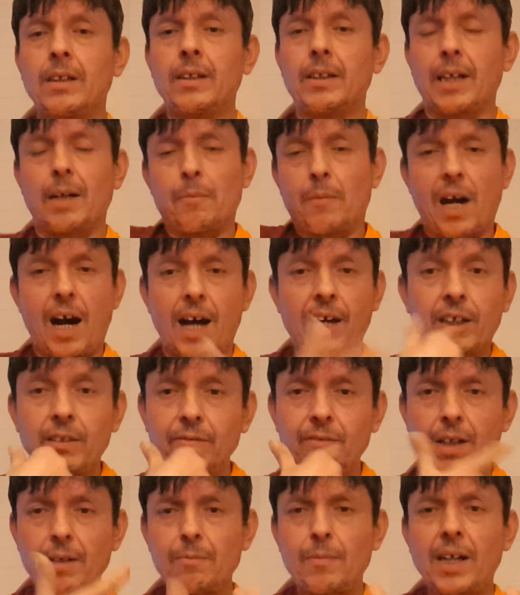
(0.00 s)
Ya
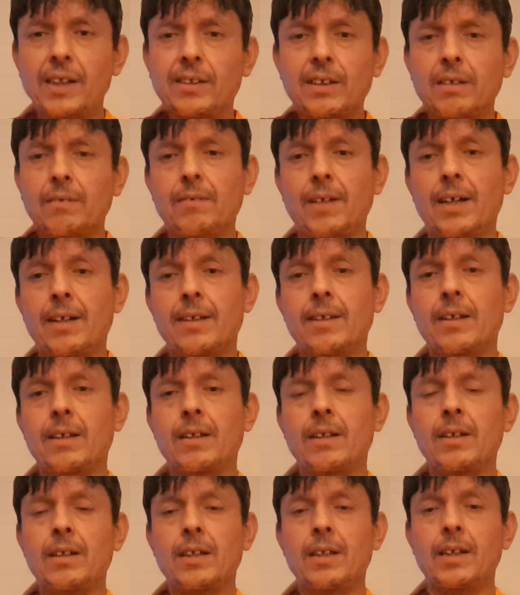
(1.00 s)
akıl var mantık var.
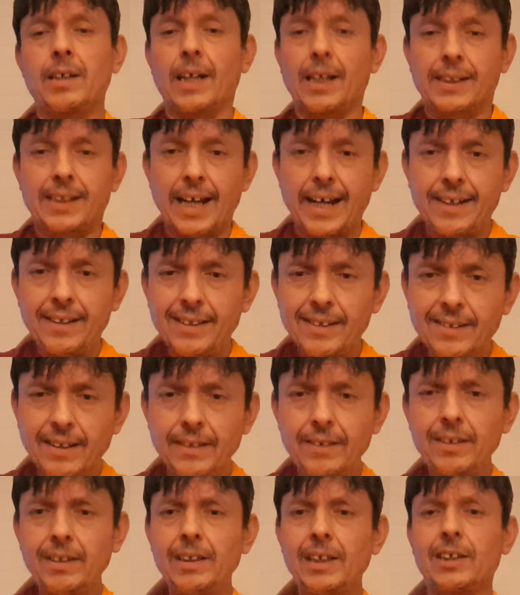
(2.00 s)
Ya kendi
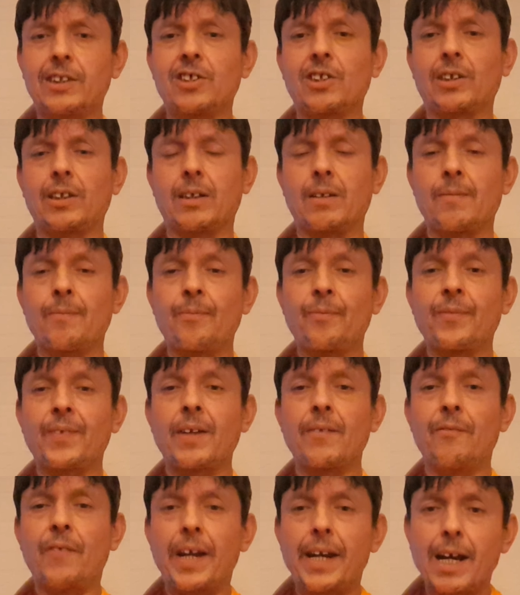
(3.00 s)
insanları yetiştir.
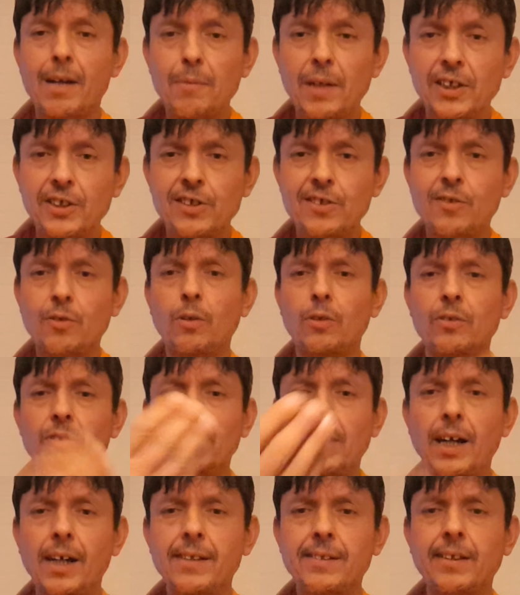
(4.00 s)
Fenerbahçe'si olsun,
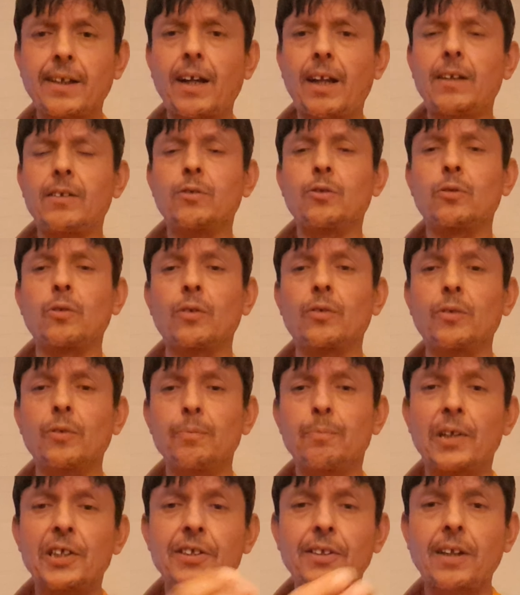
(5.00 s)
Galatasaray'lısı
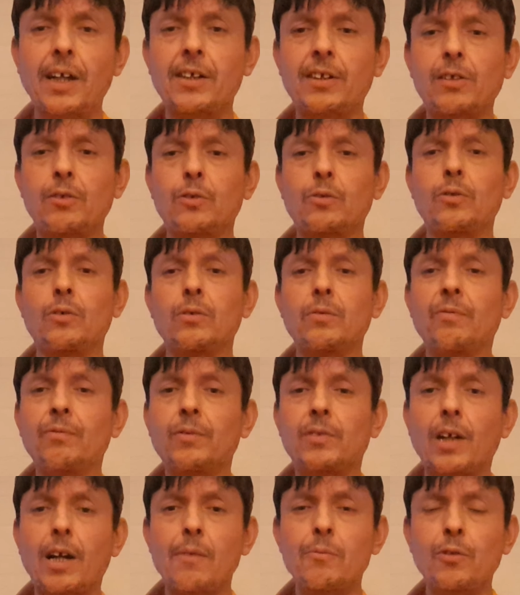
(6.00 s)
olsun, Beşiktaş olsun,
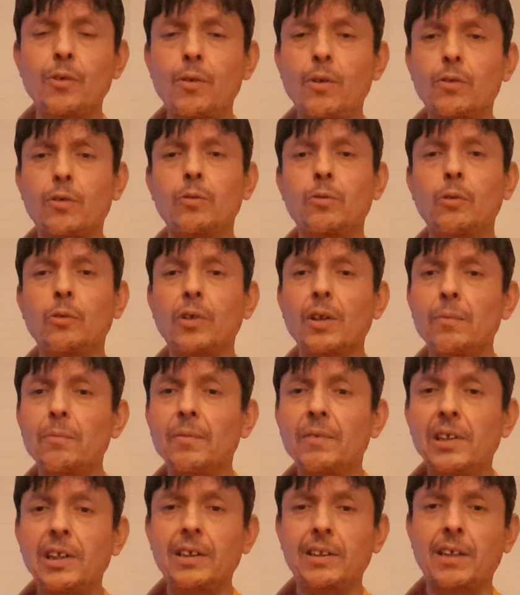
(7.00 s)
Trabzon olsun, Türkiye
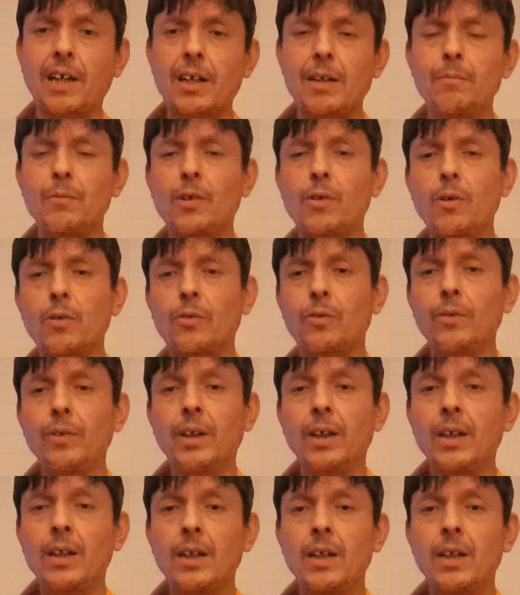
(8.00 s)
lig takımları olsun.